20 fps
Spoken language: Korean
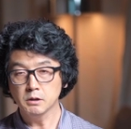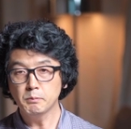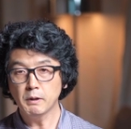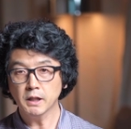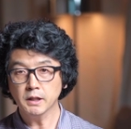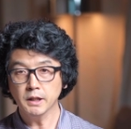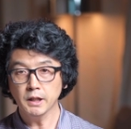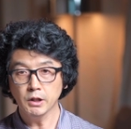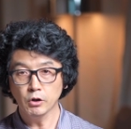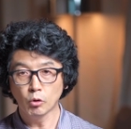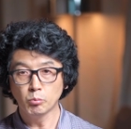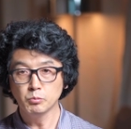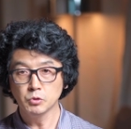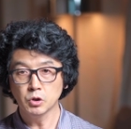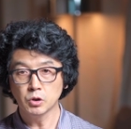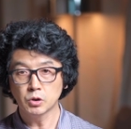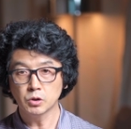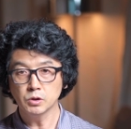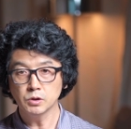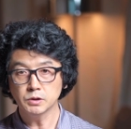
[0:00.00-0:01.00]
이방인의
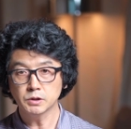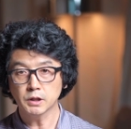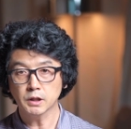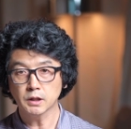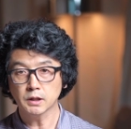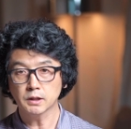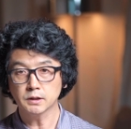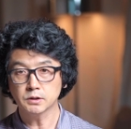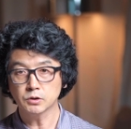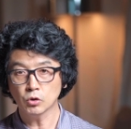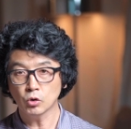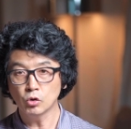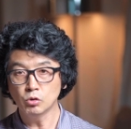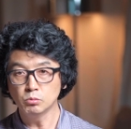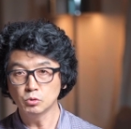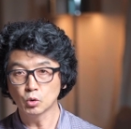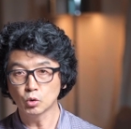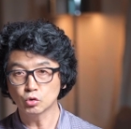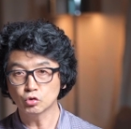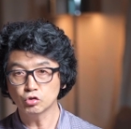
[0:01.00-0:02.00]
염려를 제가
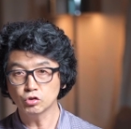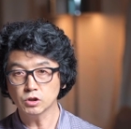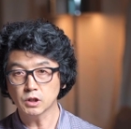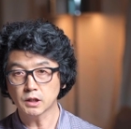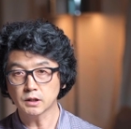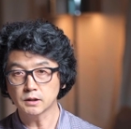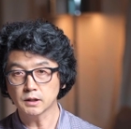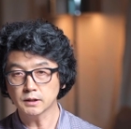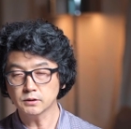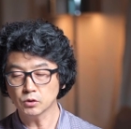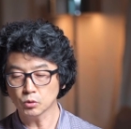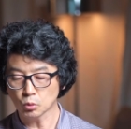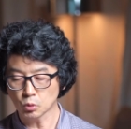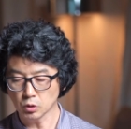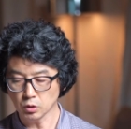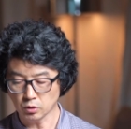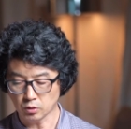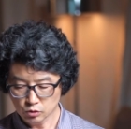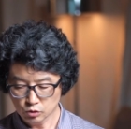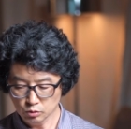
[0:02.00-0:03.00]
처음으로 출간을
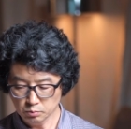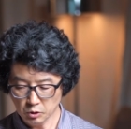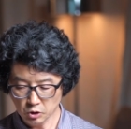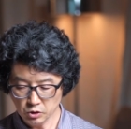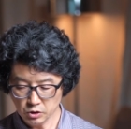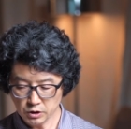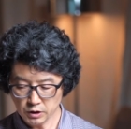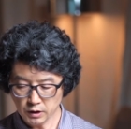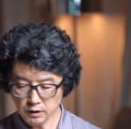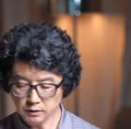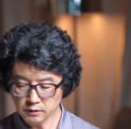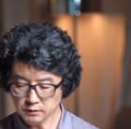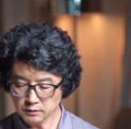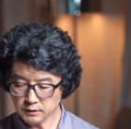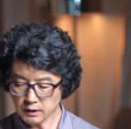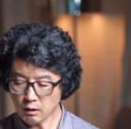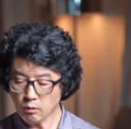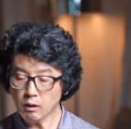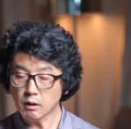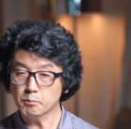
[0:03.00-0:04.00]
했었고요. 두 번째는
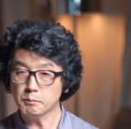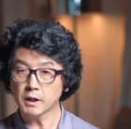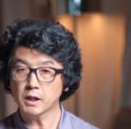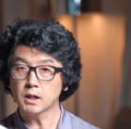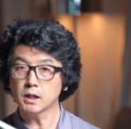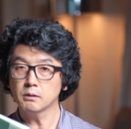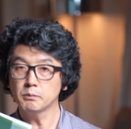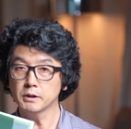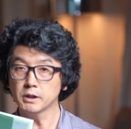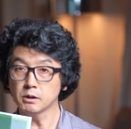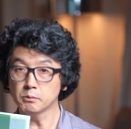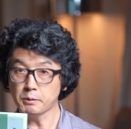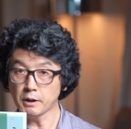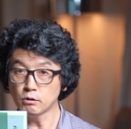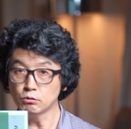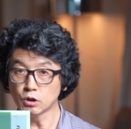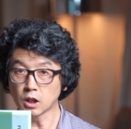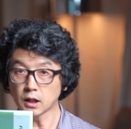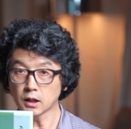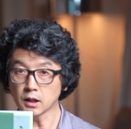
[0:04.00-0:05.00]
새와 백합에게
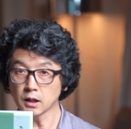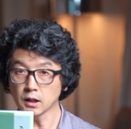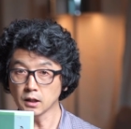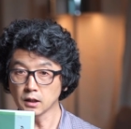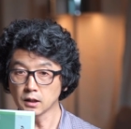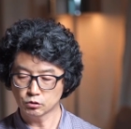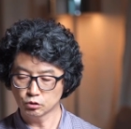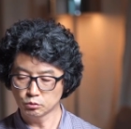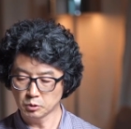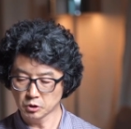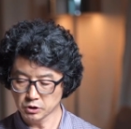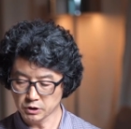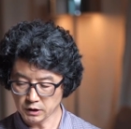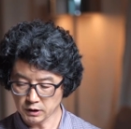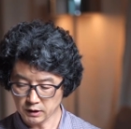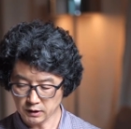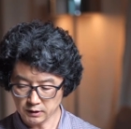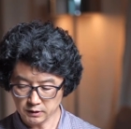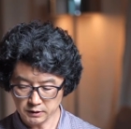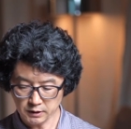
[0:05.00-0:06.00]
배우라가 두
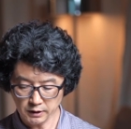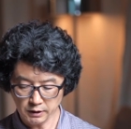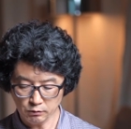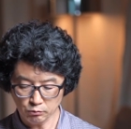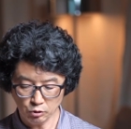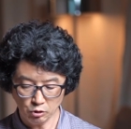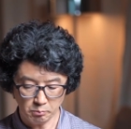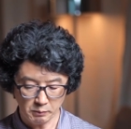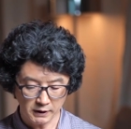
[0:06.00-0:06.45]
번째 책이 있고요.